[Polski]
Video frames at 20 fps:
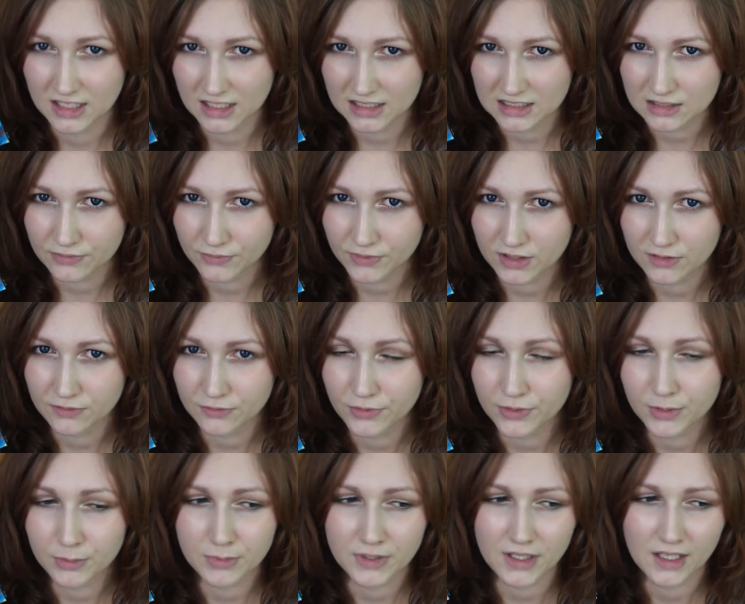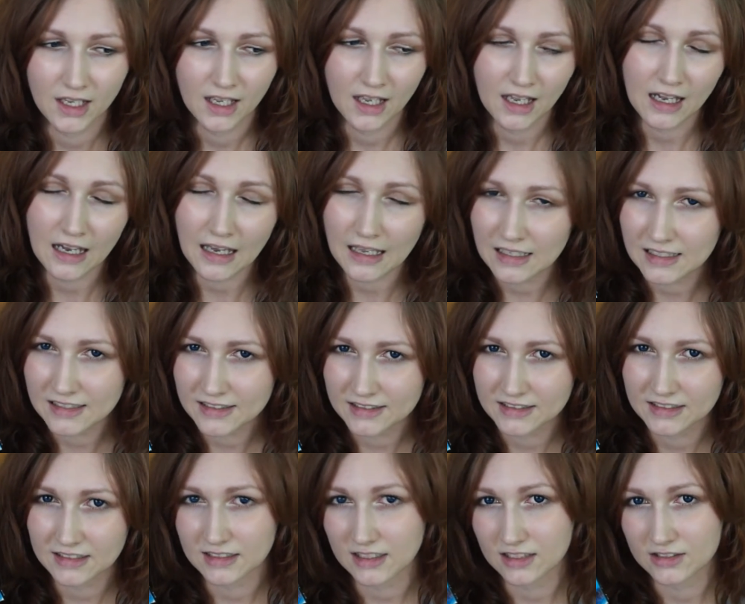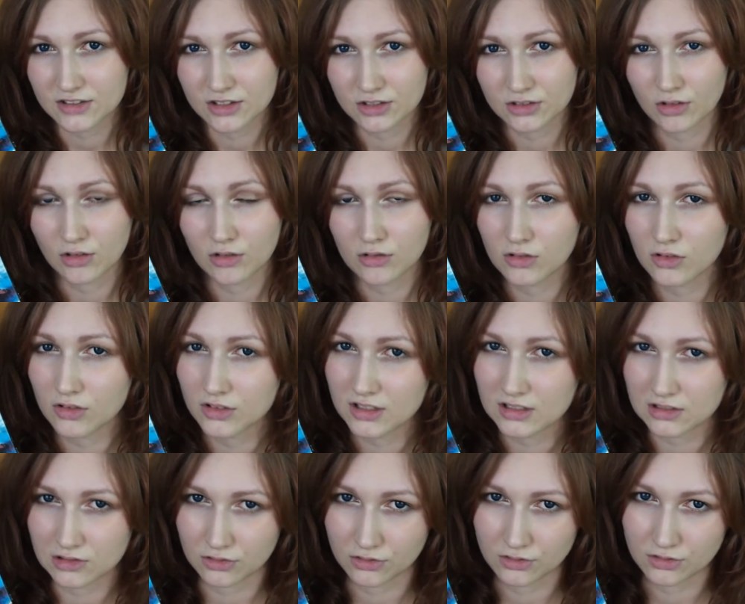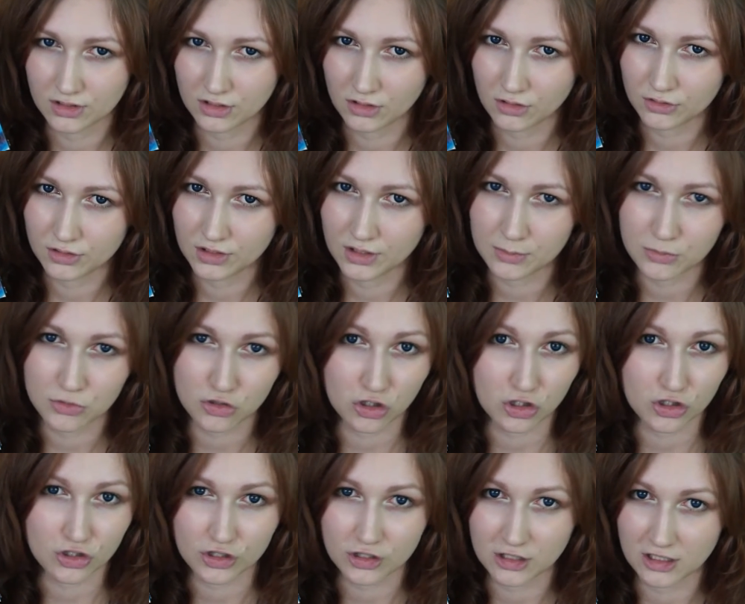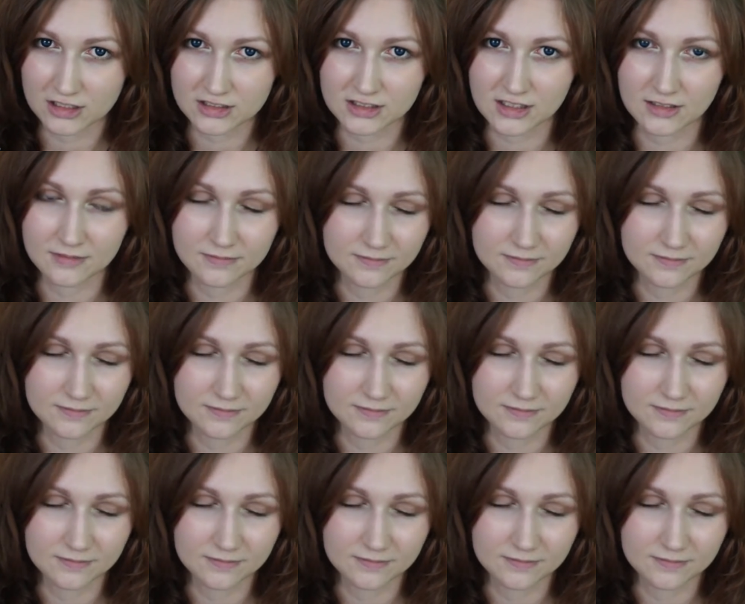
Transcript: jest w tym filmie, ale jednak jak się to ogląda, to, to nie przeszkadza.